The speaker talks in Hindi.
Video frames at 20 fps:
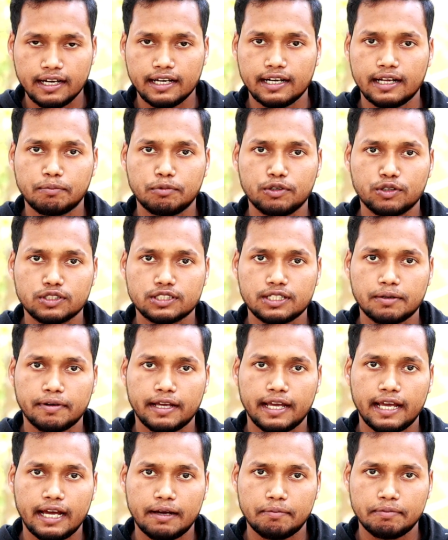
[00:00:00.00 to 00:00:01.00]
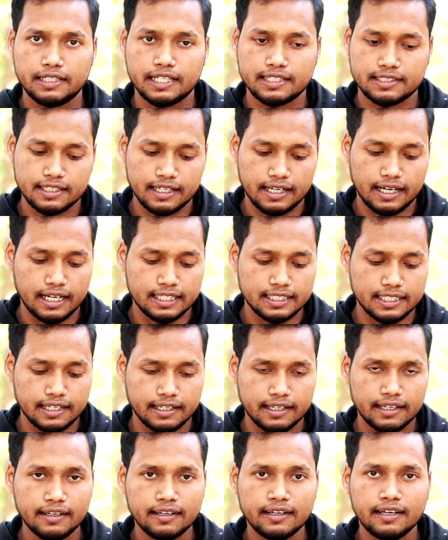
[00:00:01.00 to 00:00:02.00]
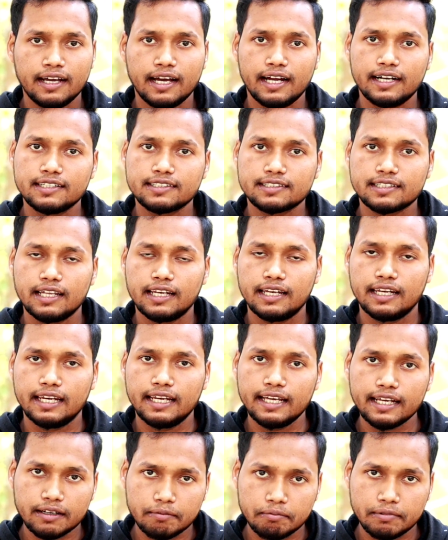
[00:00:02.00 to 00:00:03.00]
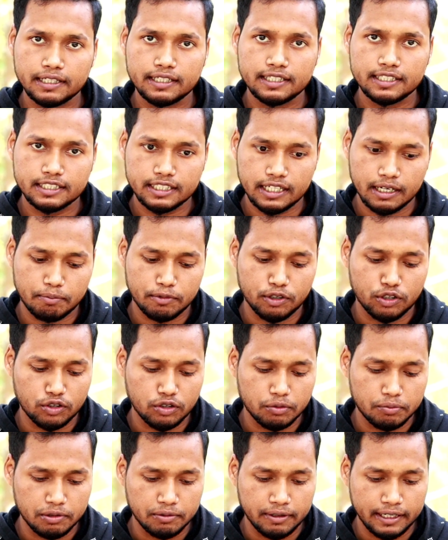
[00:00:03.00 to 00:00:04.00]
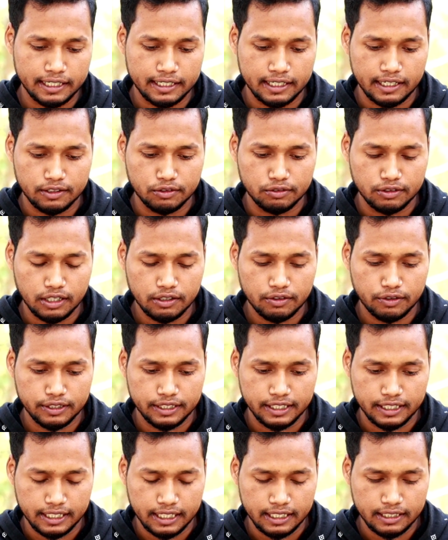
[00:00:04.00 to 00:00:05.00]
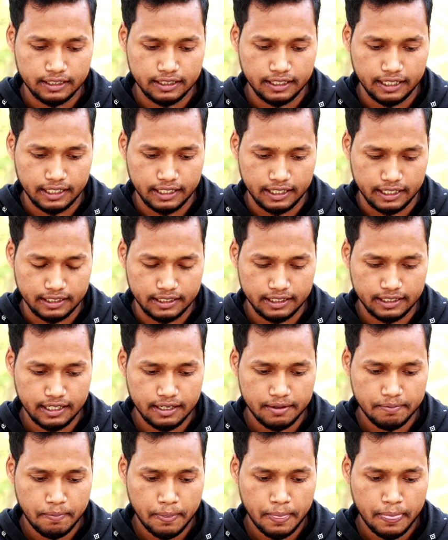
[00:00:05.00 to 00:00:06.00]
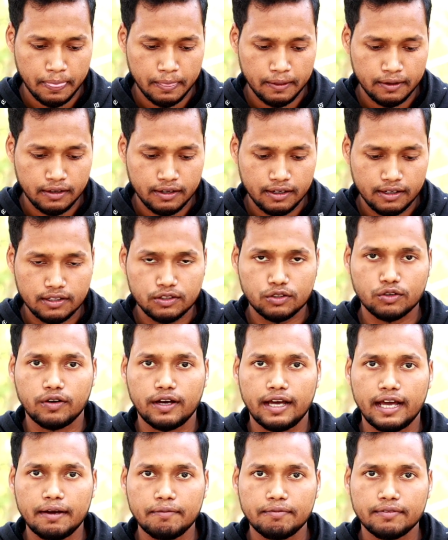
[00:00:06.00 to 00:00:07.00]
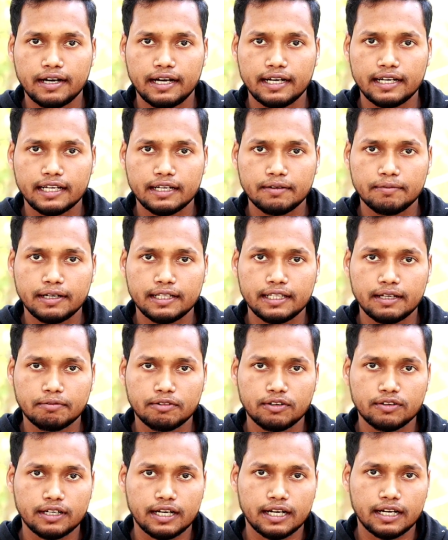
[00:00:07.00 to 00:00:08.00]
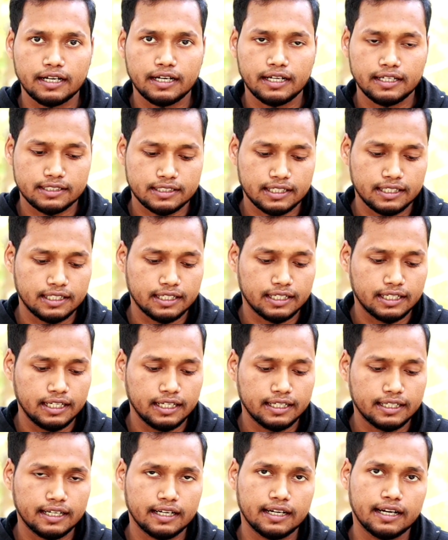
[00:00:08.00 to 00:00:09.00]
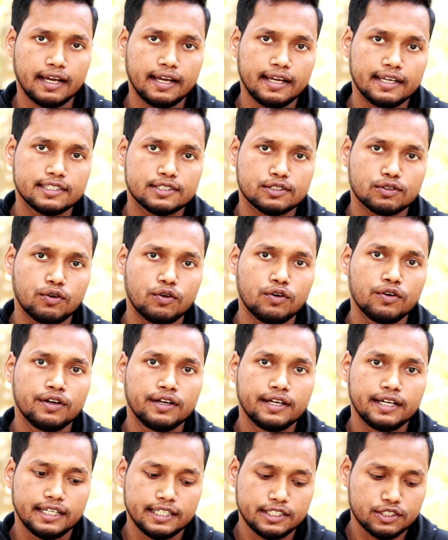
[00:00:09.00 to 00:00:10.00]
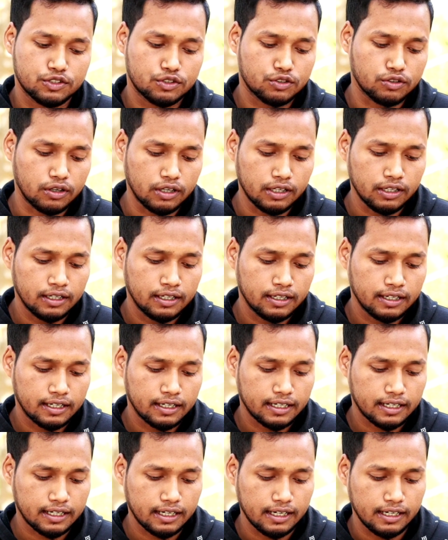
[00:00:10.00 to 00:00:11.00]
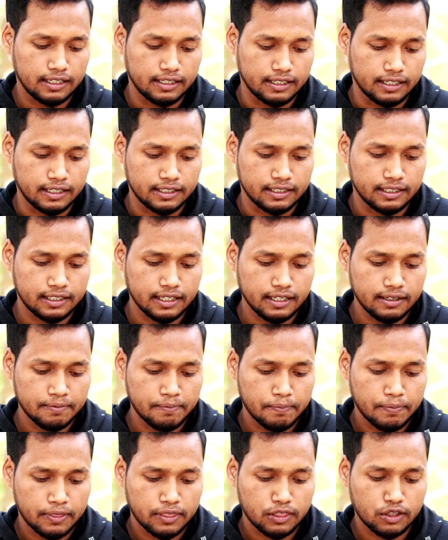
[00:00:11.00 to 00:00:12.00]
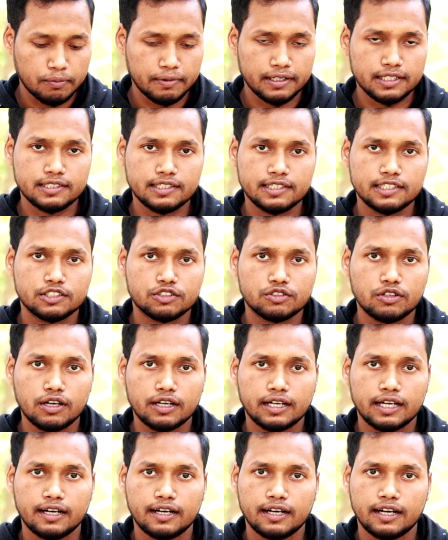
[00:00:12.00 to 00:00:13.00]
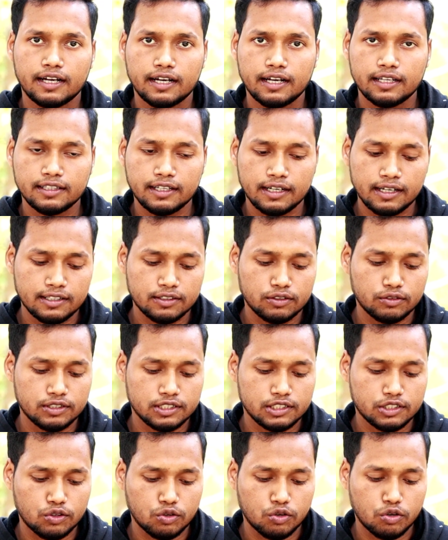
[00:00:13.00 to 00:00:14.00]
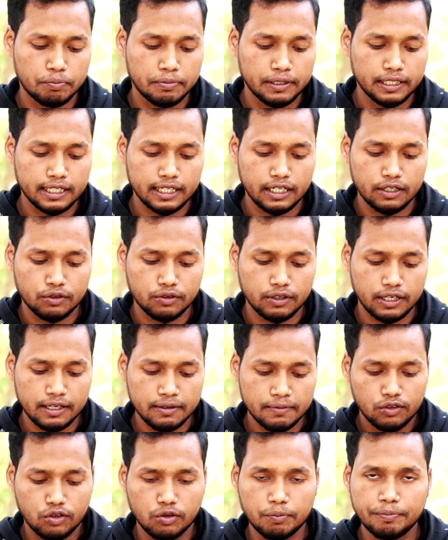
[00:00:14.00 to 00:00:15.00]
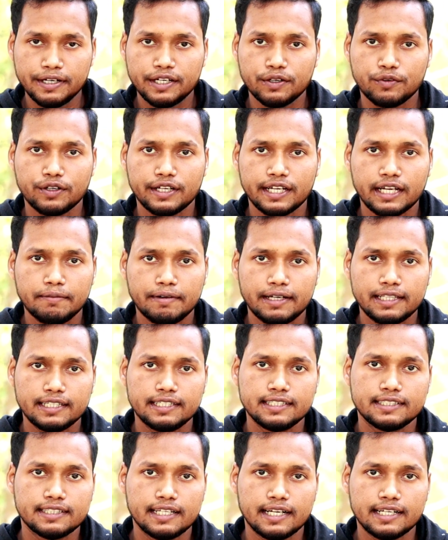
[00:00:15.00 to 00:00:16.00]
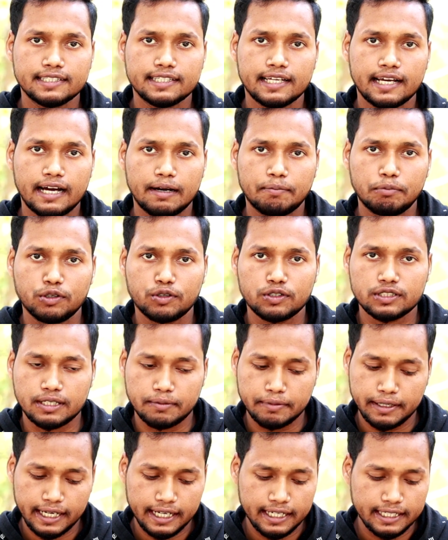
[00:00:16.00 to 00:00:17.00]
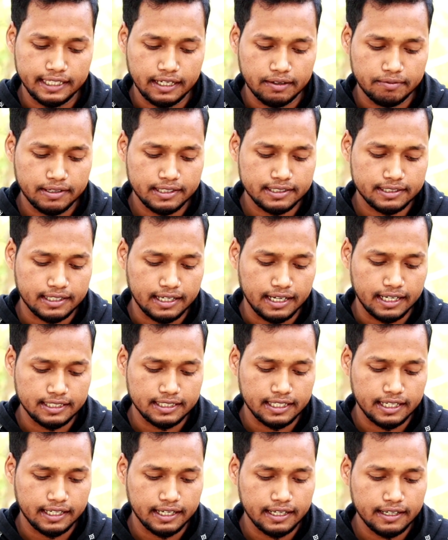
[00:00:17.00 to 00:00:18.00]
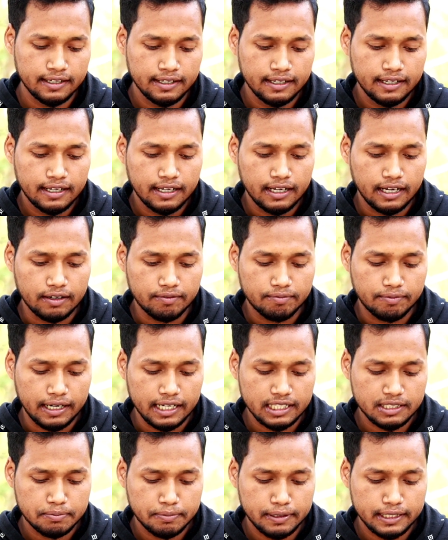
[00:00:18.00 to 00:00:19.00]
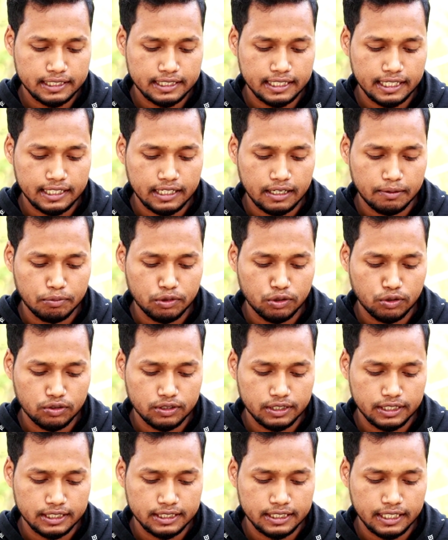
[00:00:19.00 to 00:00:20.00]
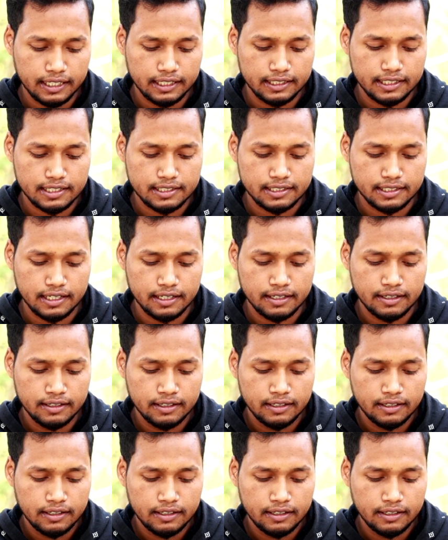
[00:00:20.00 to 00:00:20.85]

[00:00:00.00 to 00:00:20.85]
एंड आप लोगों के सामने ऐप इधर से आ जाएंगे एंड इसका लिंक भी नीचे आप लोगों को प्रोवाइड कर दूंगा कोई दिक्कत नहीं है ठीक है तो ऐप आने के बाद आपको क्या करना है इसके अंदर क्लिक करना है इसको इंस्टॉल कर लेना है ठीक है तो मैंने इसे इंस्टॉल कर रखा था तो इसे ओपन कर लूँगा ओपन होने के बाद इस तरीके से आप लोगों के सामने इंटरफेस आ जाएंगे एंड फर्स्ट पेज के अंदर आप लोगों को दिख जाएंगे जैसे